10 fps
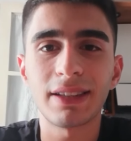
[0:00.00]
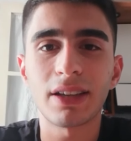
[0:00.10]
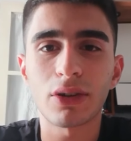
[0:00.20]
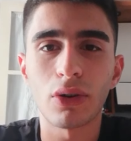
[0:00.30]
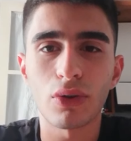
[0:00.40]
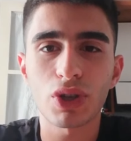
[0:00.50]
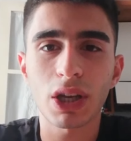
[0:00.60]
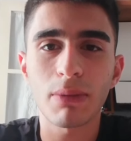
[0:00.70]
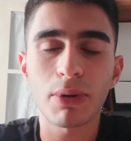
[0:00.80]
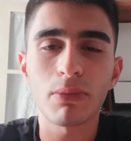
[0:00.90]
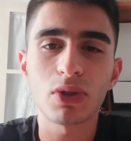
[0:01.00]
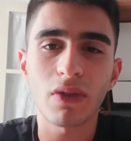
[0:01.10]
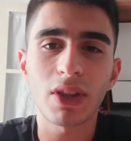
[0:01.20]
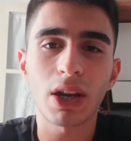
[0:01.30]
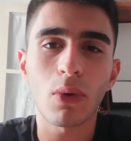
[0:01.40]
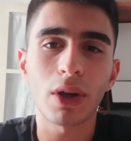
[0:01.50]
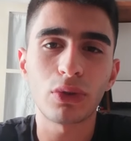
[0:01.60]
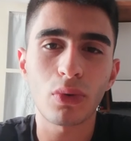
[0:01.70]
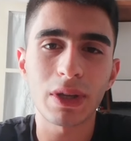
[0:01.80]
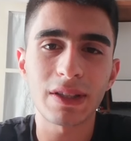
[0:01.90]
tecnologiche, però bisogna vedere
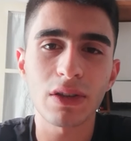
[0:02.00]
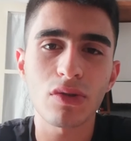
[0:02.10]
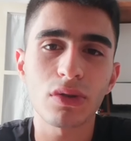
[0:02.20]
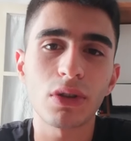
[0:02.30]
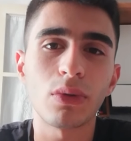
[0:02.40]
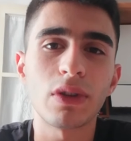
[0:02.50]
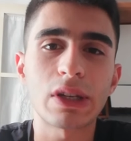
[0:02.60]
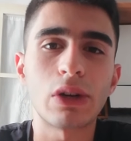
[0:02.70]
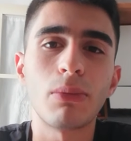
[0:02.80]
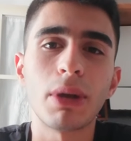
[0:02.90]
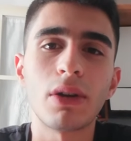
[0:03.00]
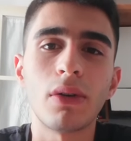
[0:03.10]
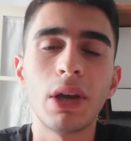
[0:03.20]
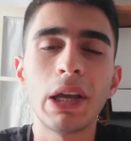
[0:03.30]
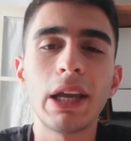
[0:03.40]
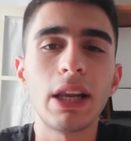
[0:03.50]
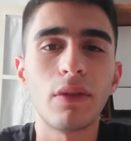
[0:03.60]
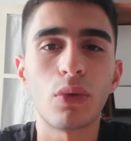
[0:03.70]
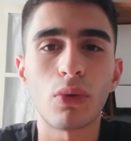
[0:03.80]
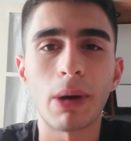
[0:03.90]
quanto queste sostituiscano o meno il
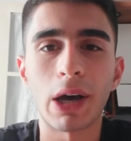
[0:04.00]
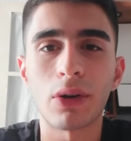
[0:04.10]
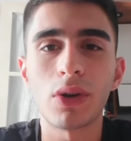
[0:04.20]
lavoro umano.